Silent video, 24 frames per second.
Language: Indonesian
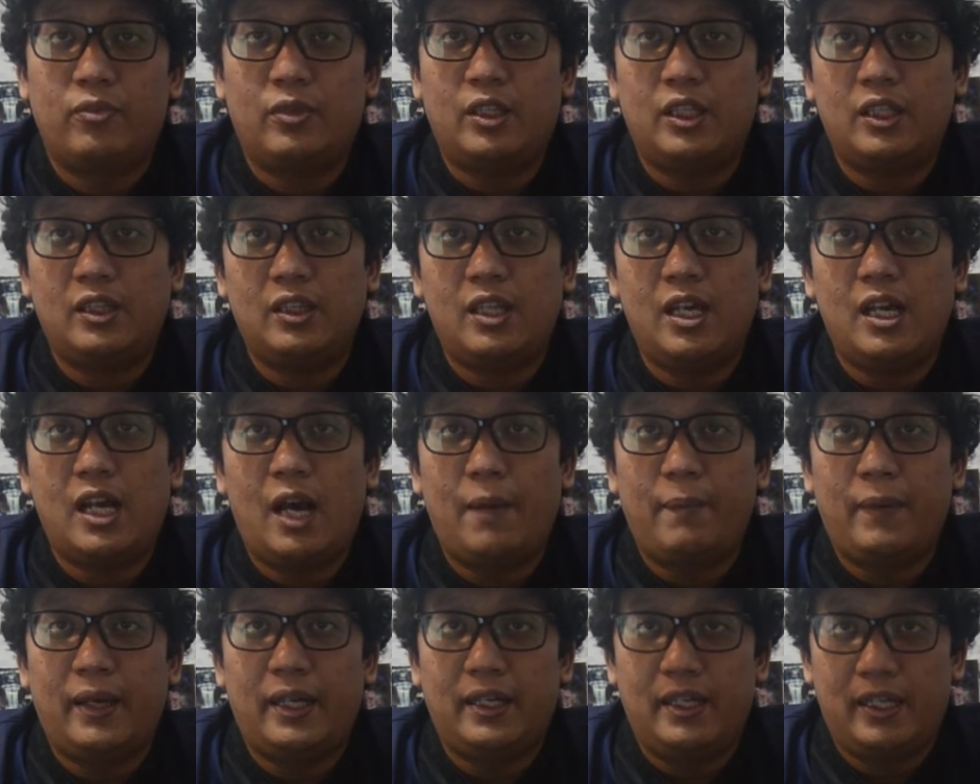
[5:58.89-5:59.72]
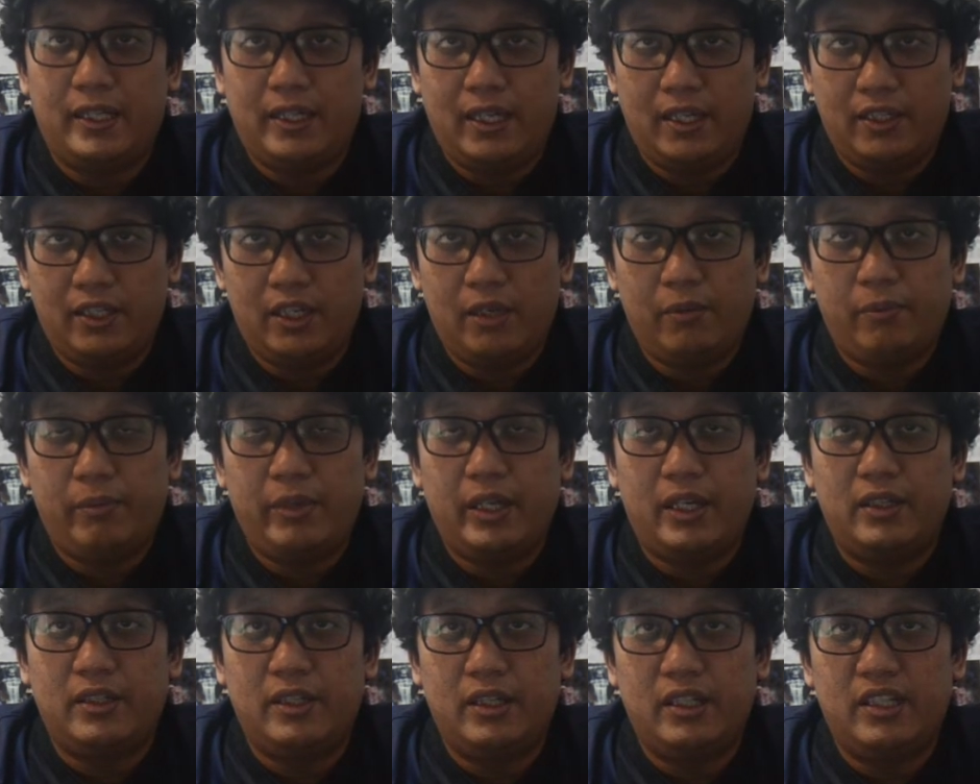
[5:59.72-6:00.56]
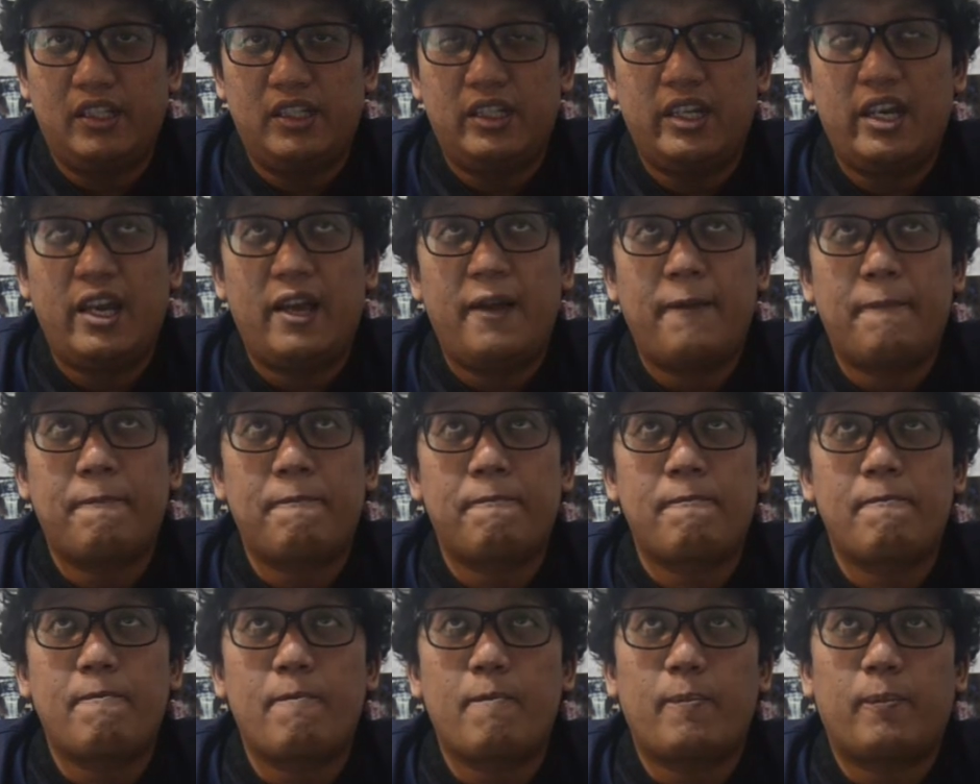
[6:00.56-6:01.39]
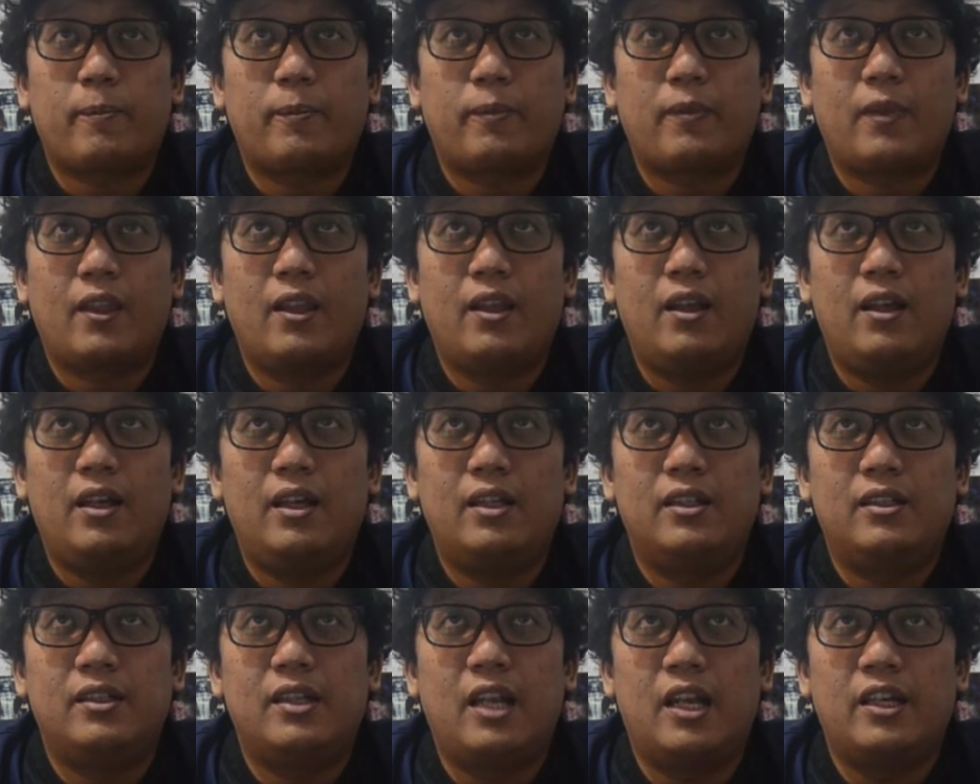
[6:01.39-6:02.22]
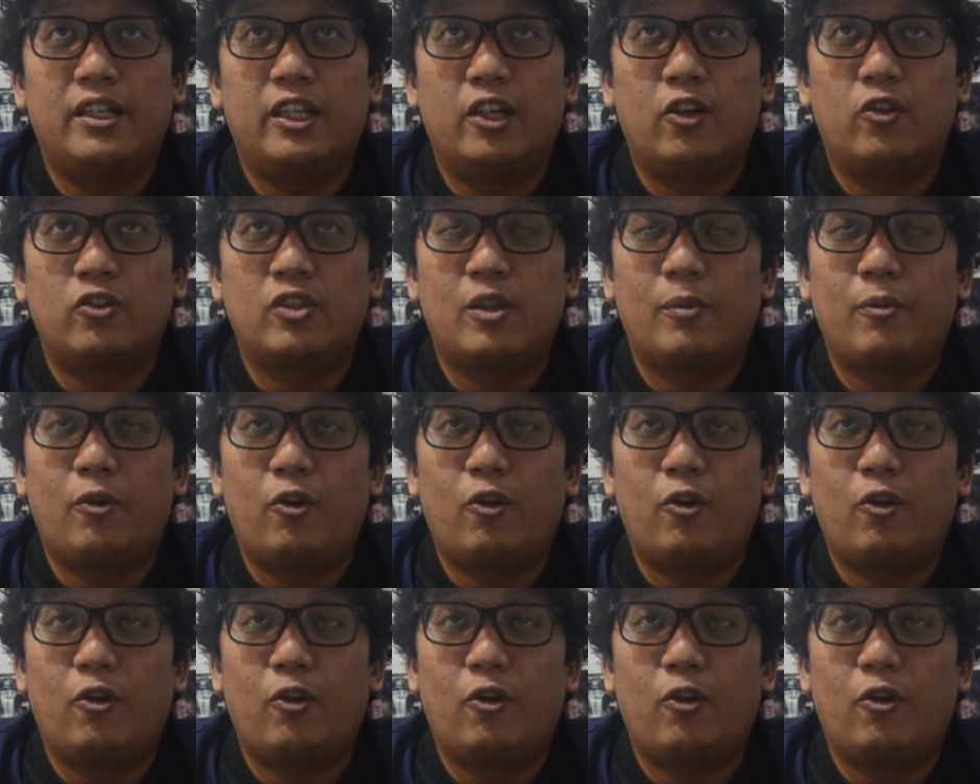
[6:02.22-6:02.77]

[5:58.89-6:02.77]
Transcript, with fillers: kita nggak main Liga Champion jadinya Danilo sama